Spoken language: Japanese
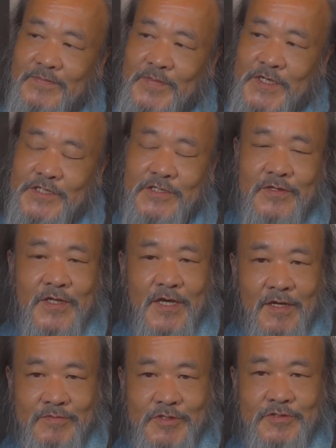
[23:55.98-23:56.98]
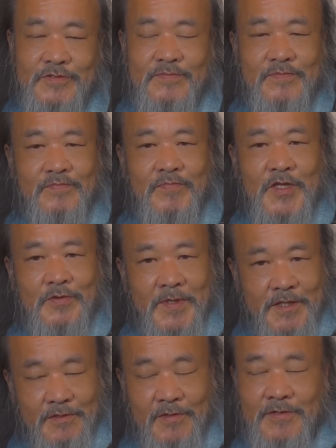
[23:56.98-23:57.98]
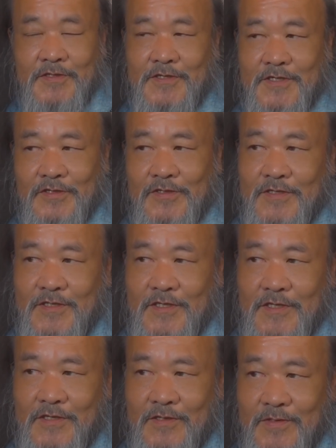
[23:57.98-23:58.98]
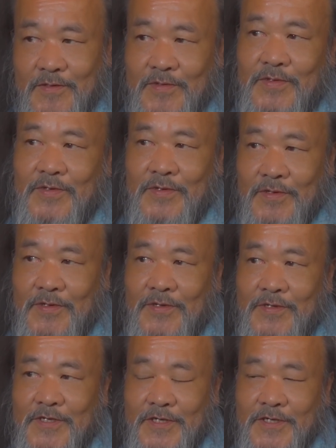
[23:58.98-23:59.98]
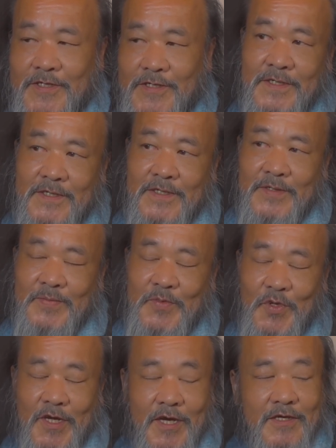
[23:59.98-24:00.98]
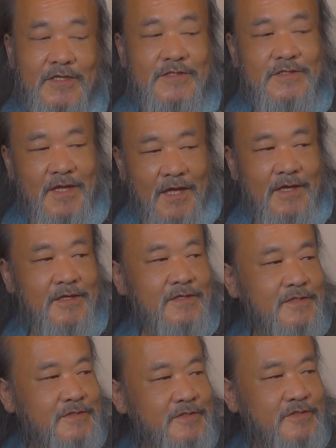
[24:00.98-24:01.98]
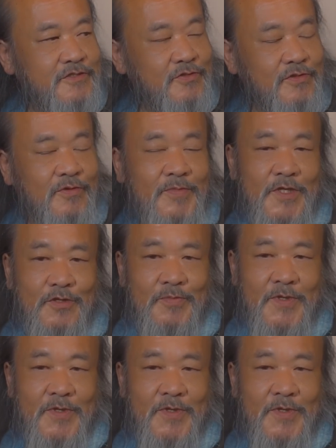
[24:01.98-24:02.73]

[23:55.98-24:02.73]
ベーシックインカム、メドベッドっていうところを、もう一回ですね、ちょっとまと